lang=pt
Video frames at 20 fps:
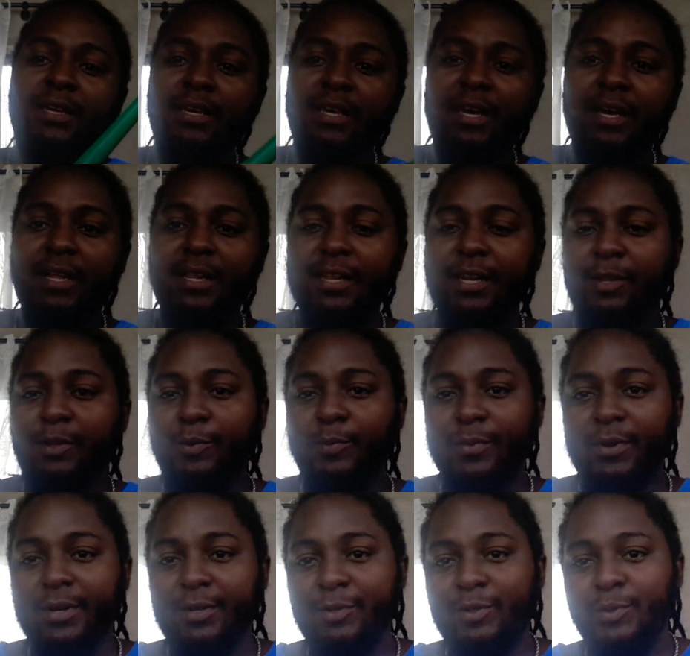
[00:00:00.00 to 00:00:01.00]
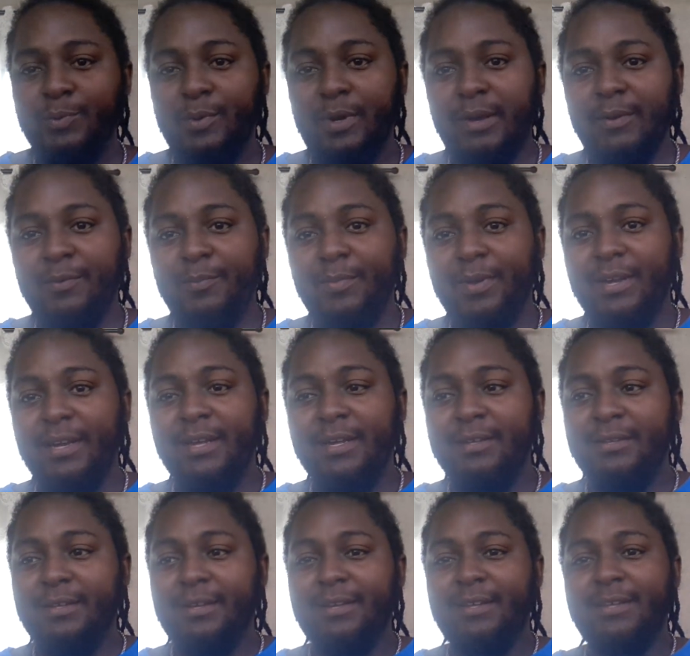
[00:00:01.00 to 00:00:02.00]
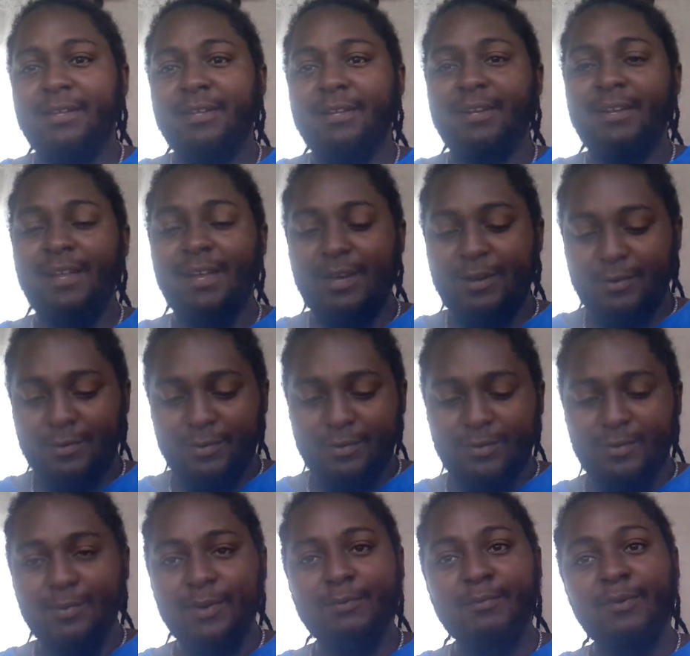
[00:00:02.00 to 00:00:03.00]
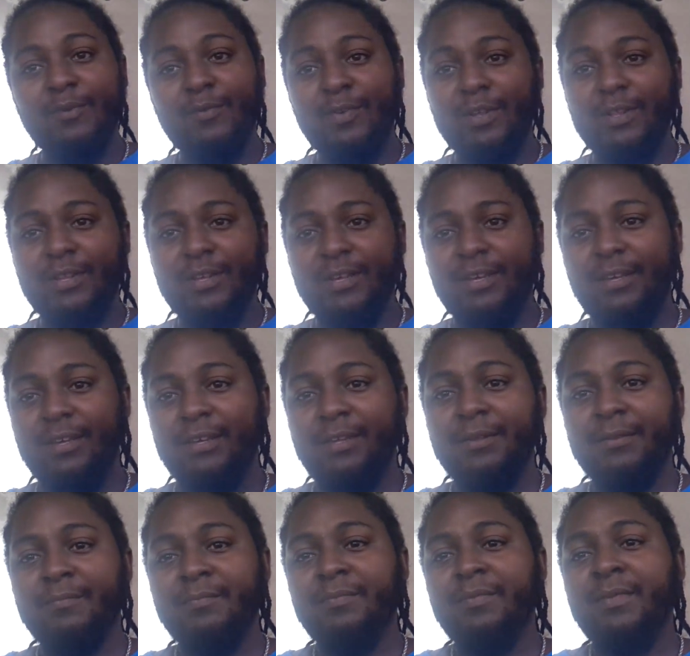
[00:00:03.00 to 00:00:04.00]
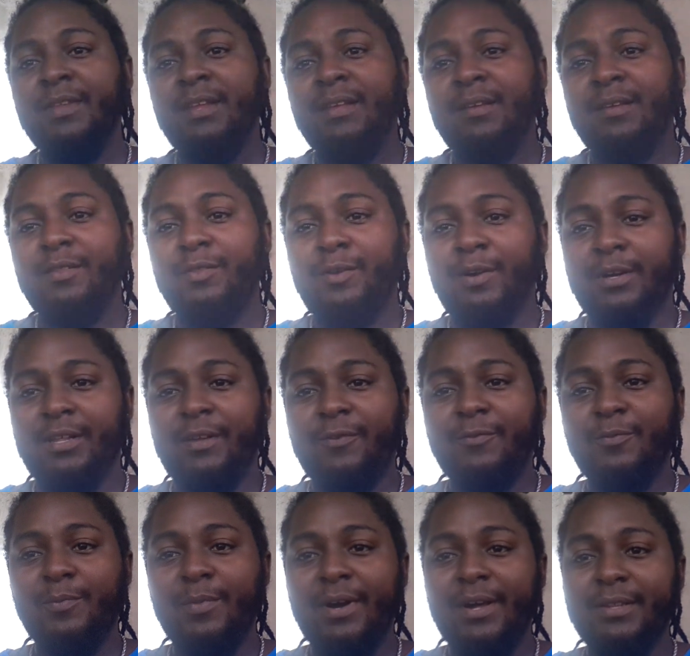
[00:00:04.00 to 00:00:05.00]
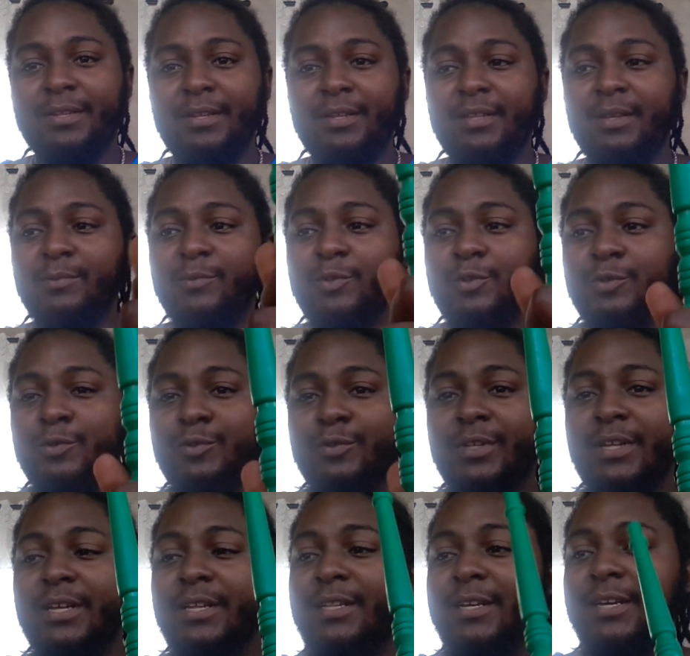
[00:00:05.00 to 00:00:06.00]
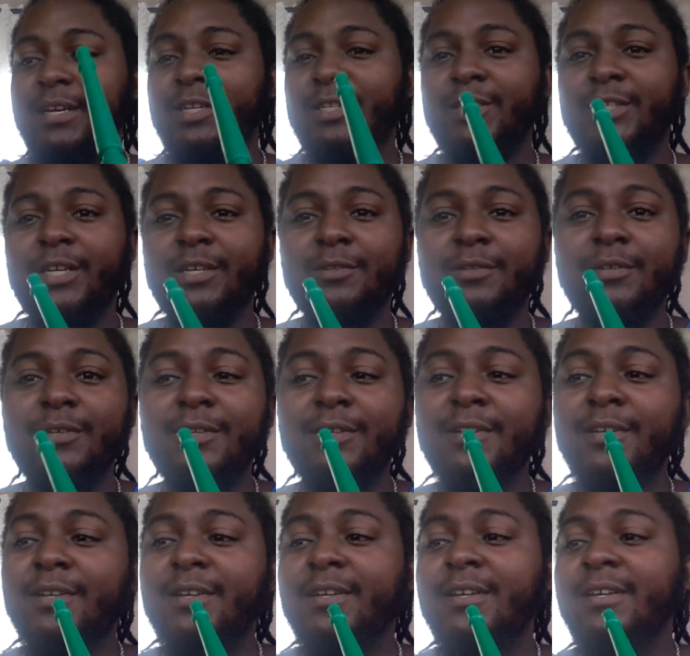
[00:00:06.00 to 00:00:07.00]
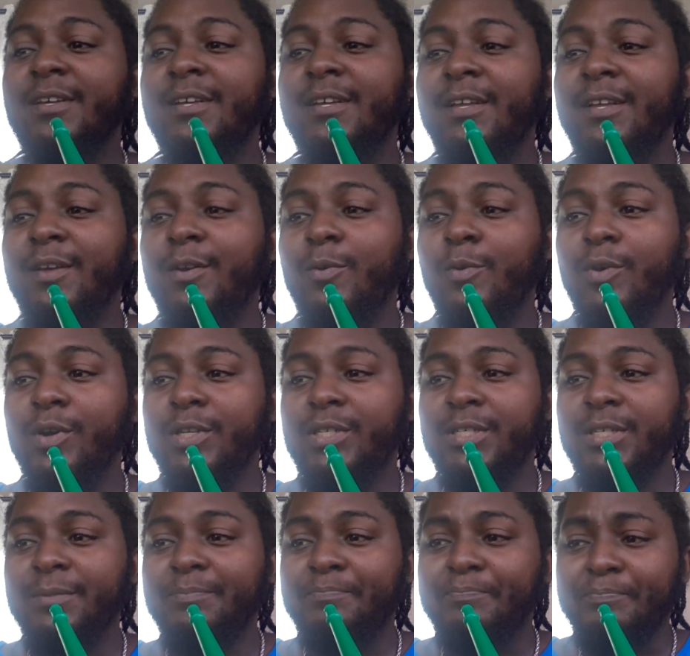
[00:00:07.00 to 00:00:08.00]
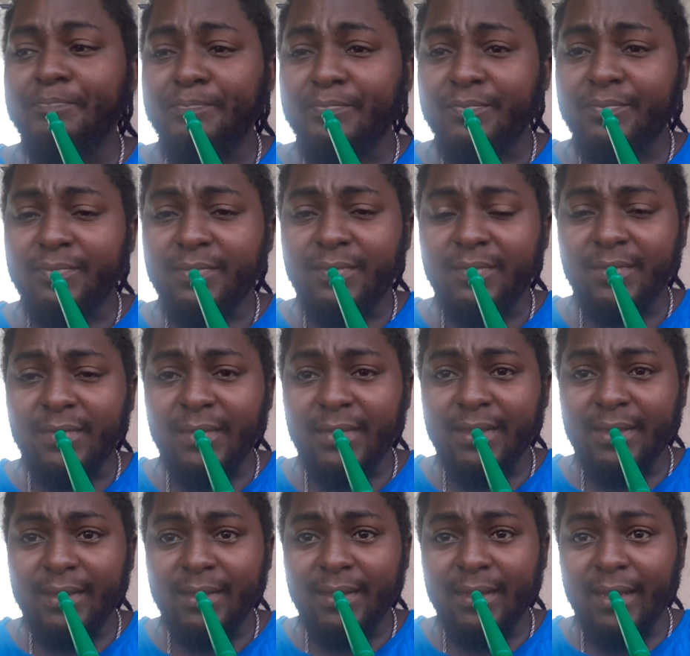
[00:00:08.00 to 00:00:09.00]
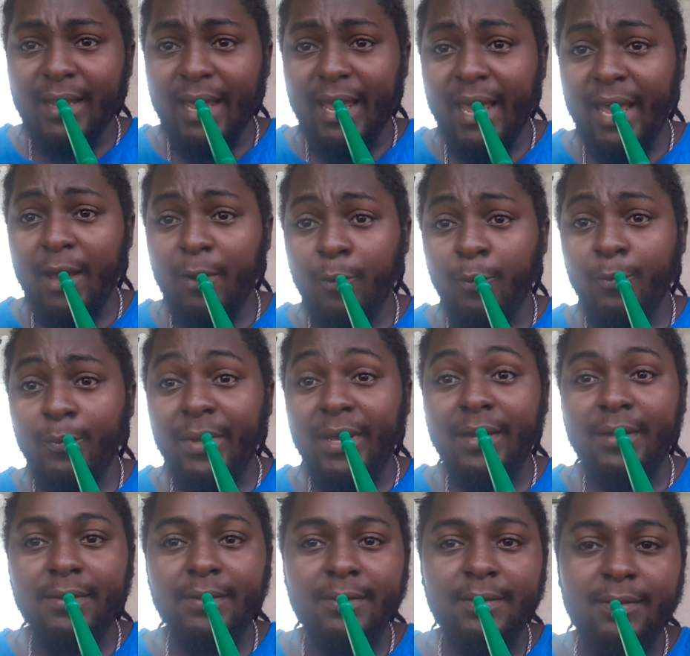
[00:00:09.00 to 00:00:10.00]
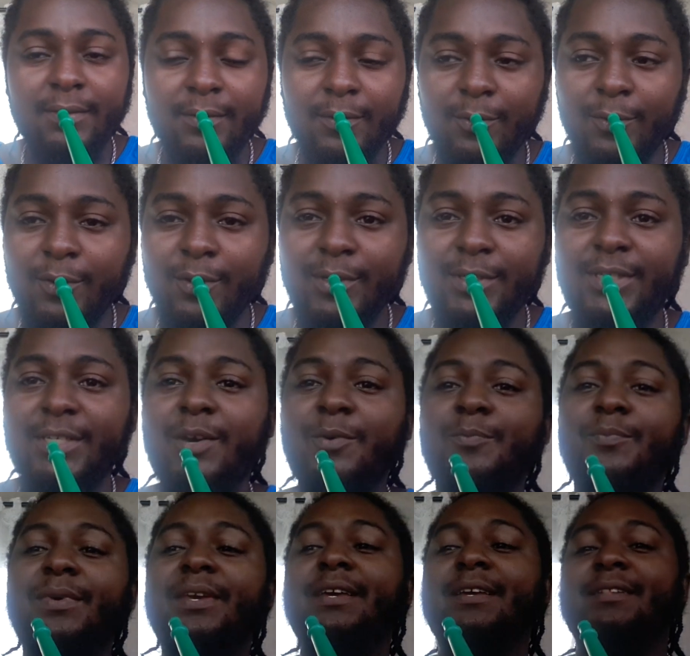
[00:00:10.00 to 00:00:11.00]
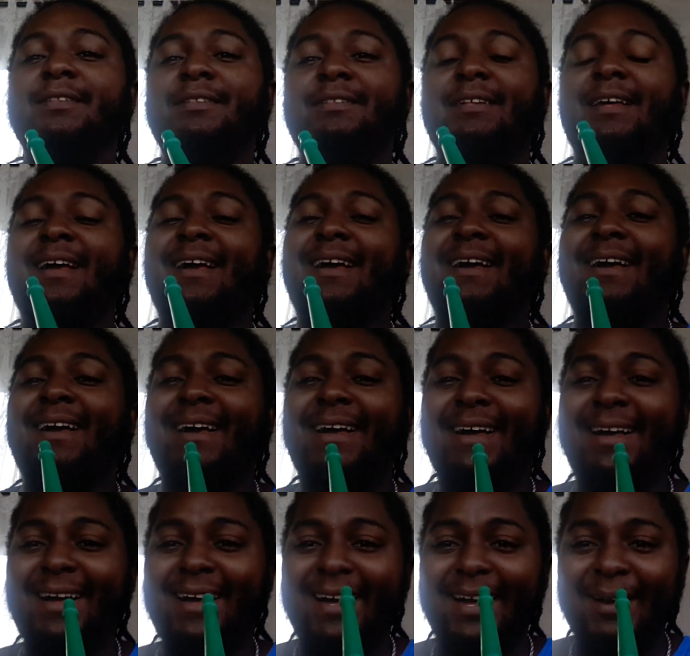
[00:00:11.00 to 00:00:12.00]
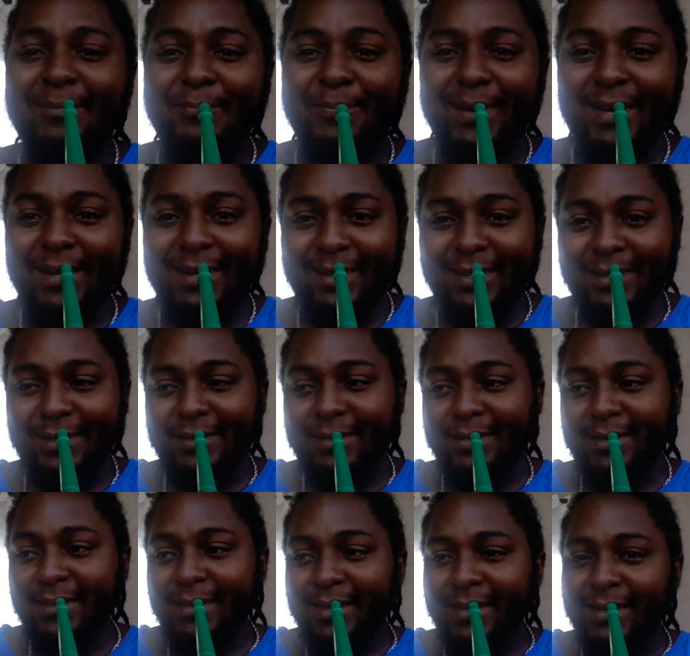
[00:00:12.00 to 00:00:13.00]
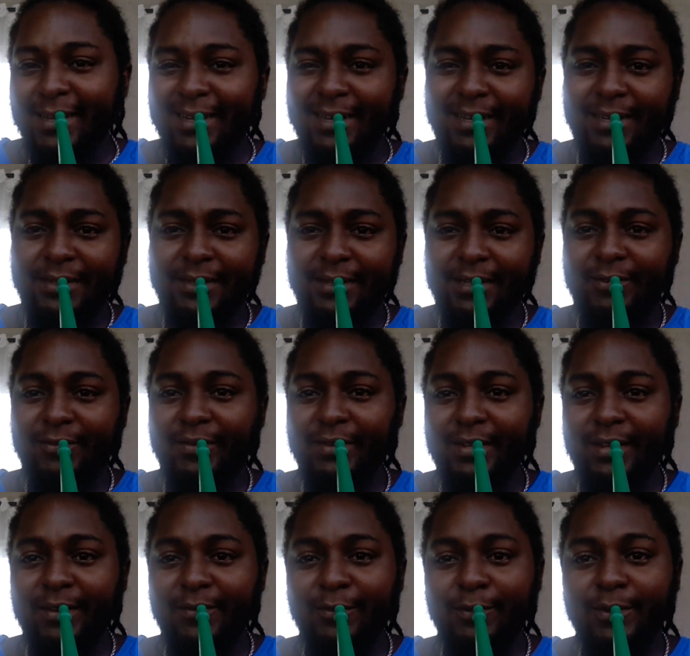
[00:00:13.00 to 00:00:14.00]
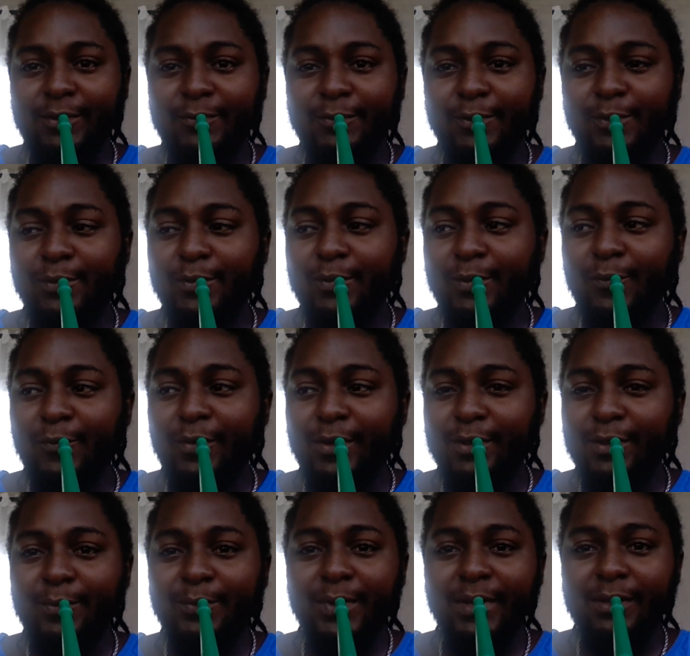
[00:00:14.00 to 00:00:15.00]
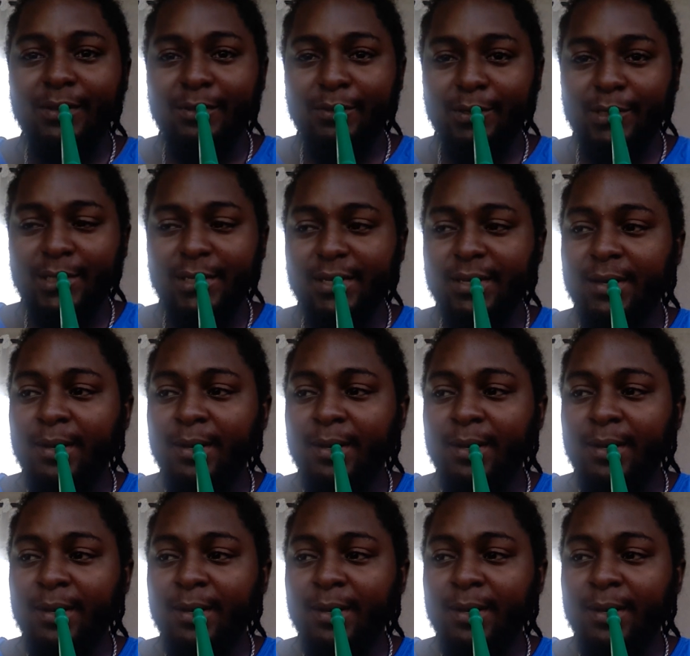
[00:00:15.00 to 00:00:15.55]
E aí, galerinha do blog do Tio Bob, beleza? Leco, mais uma vez aí, toca da fumaça e tamo junto, né? Daquele jeito. Hoje é um mix, hoje é um mix. Ah, rapaz, cansei de fazer review de fumo, vamos fazer um mix hoje.